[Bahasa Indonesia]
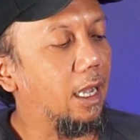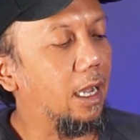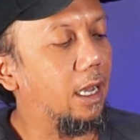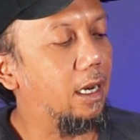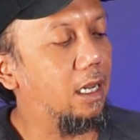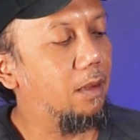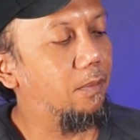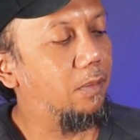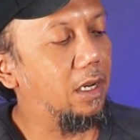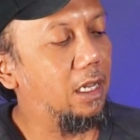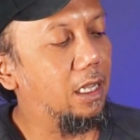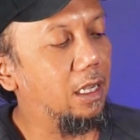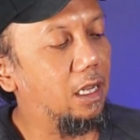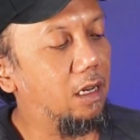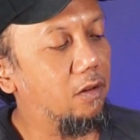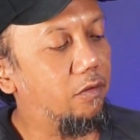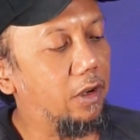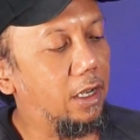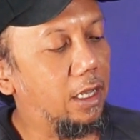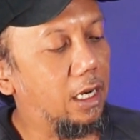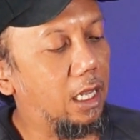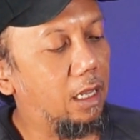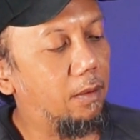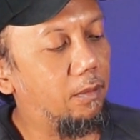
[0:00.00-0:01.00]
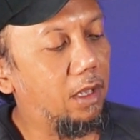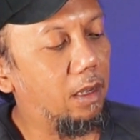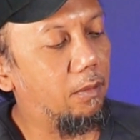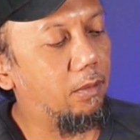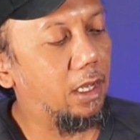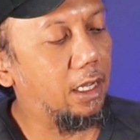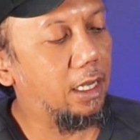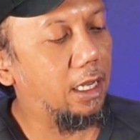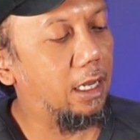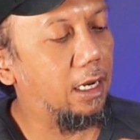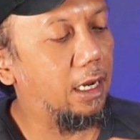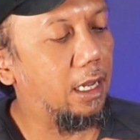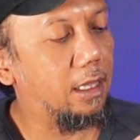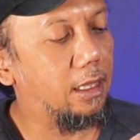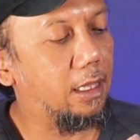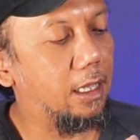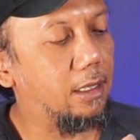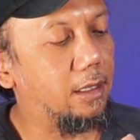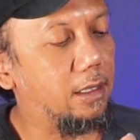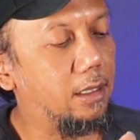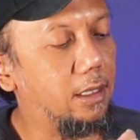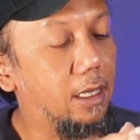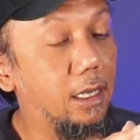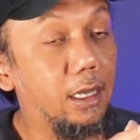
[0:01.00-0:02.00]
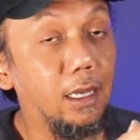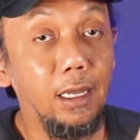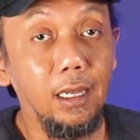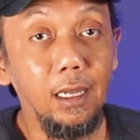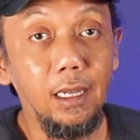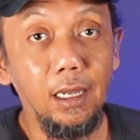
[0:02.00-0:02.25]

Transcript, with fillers: ada pendingin VRM yang bagian atasnya